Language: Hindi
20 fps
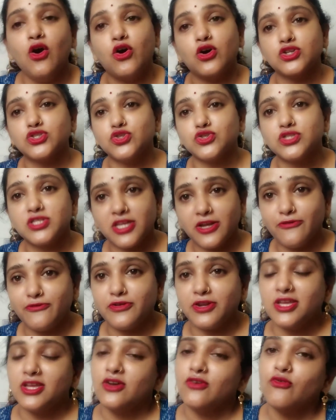और जो
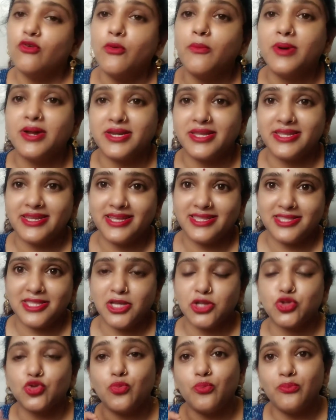सेफ्टी है वो बनी
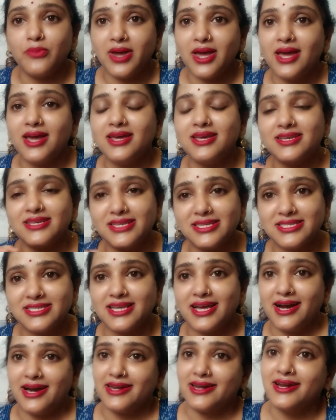रहती है तो मैं
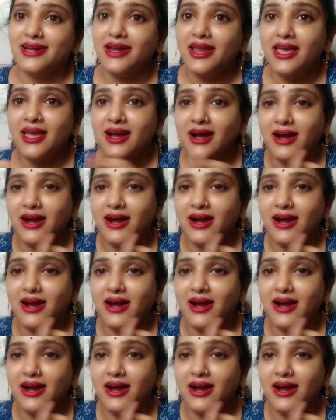इस कारण